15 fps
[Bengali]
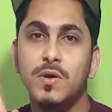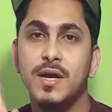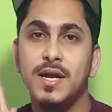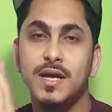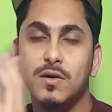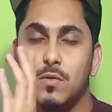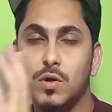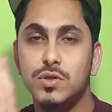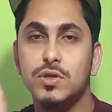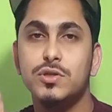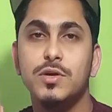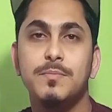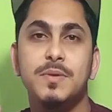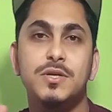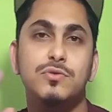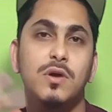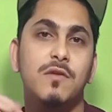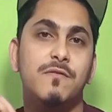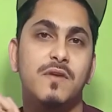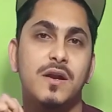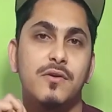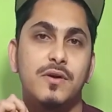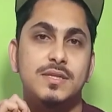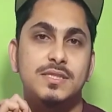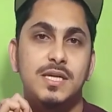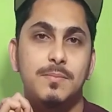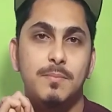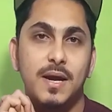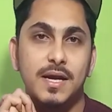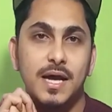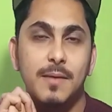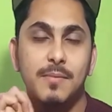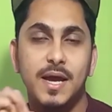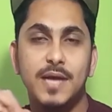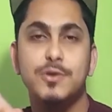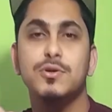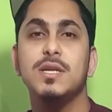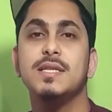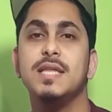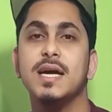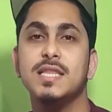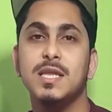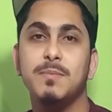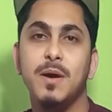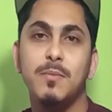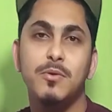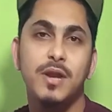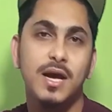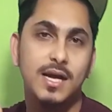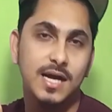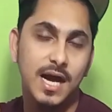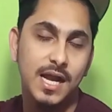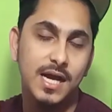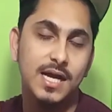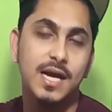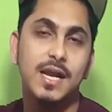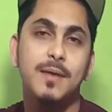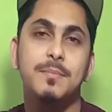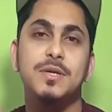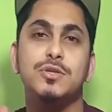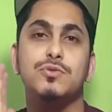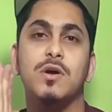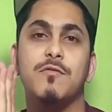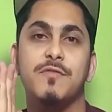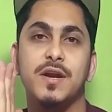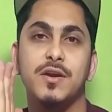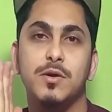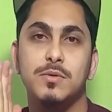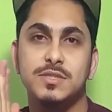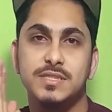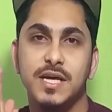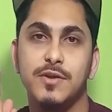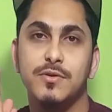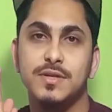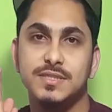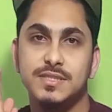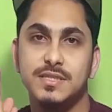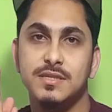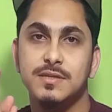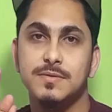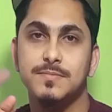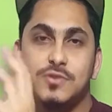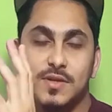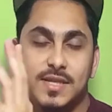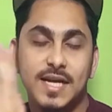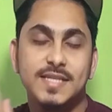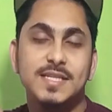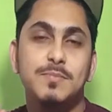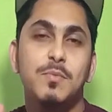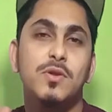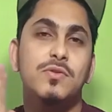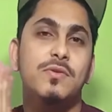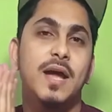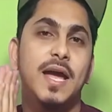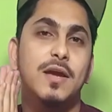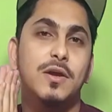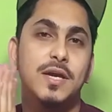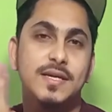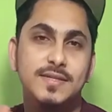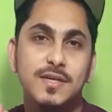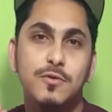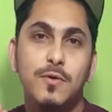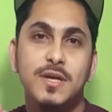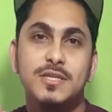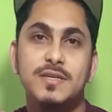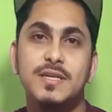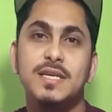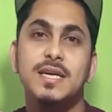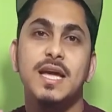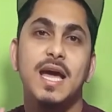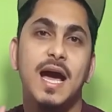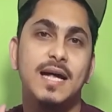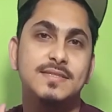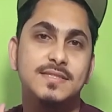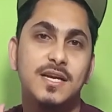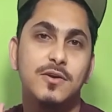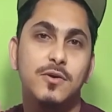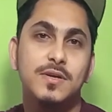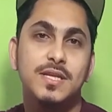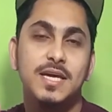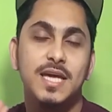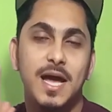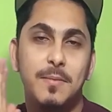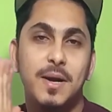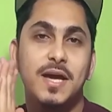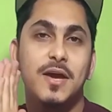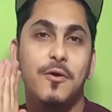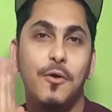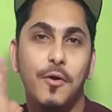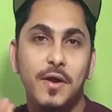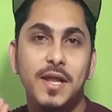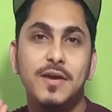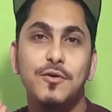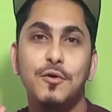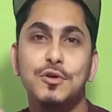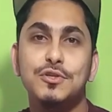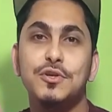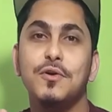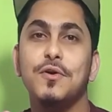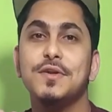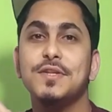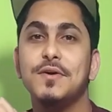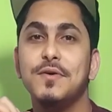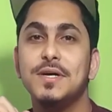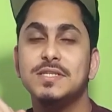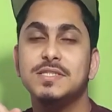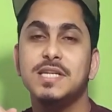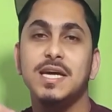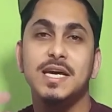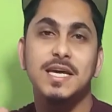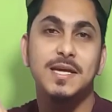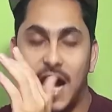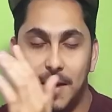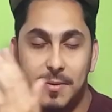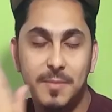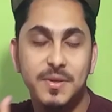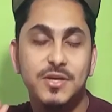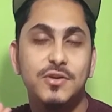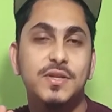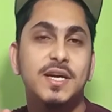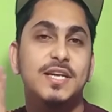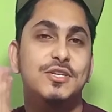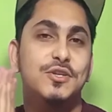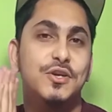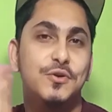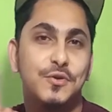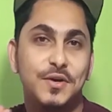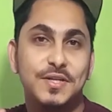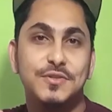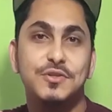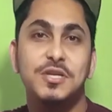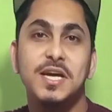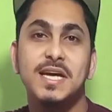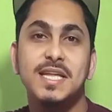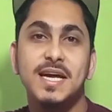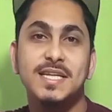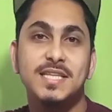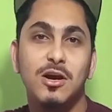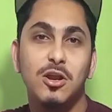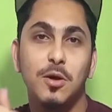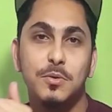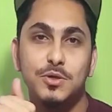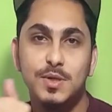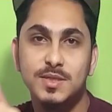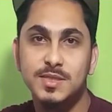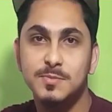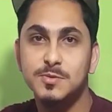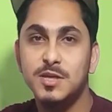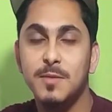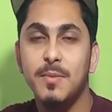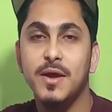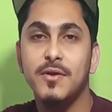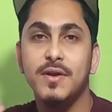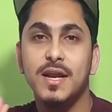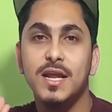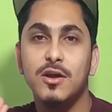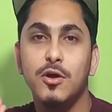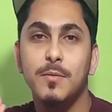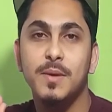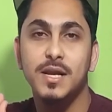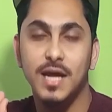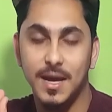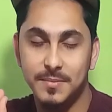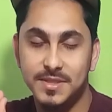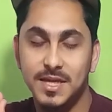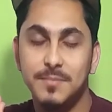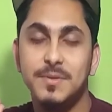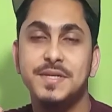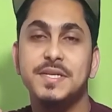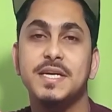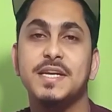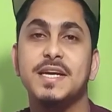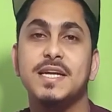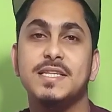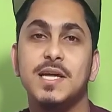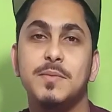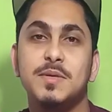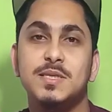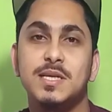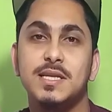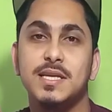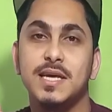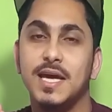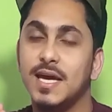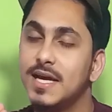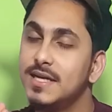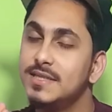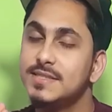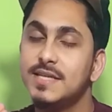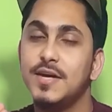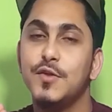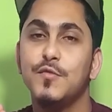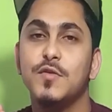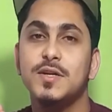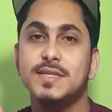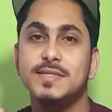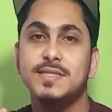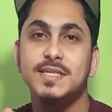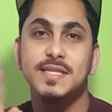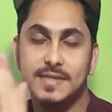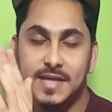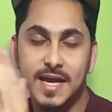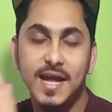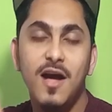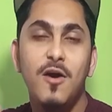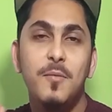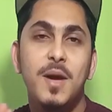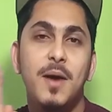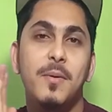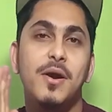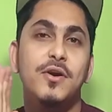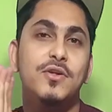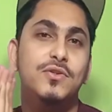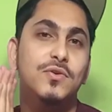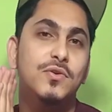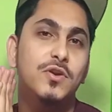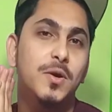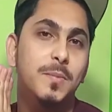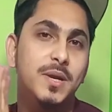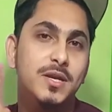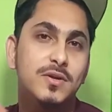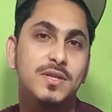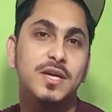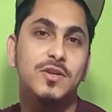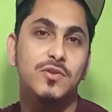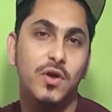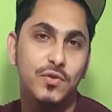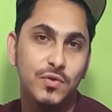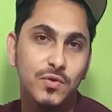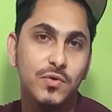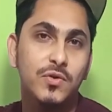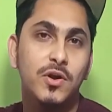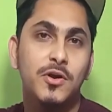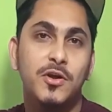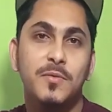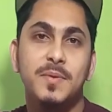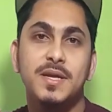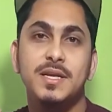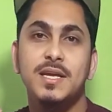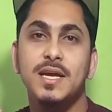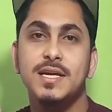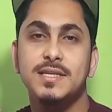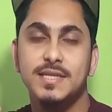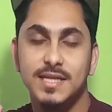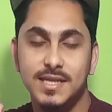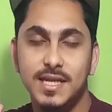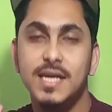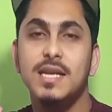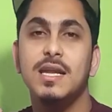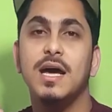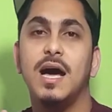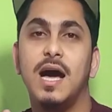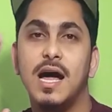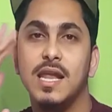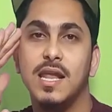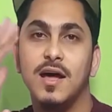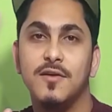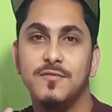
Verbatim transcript: সংখ্যাটা কতজন মিউচুয়াল ফ্রেন্ড রয়েছে বাট আমরা অ্যাকচুয়ালি দেখতে পারবো না কারা কারা মিউচুয়াল ফ্রেন্ড অবস্থায় রয়েছে সো দ্যাটস ইট বন্ধুরা এই ইজি কোয়েশ্চেনটিকে আনসার করতে গিয়ে আমাকে অনেক কষ্ট করতে হয়েছে আমার ভিডিও থেকে যদি কোনো কিছু শিখে থাকেন তাহলে অবশ্যই সাবস্ক্রাইব বাটনে ক্লিক করবেন আমি তানবির টেকনিক্যাল তানবির জেল থেকে এখানে সাইন অফ করতেছি দেখা হবে আবার নতুন কোনো ভিডিওতে নতুন কোনো টপিক নিয়ে টিল দেন আল্লাহ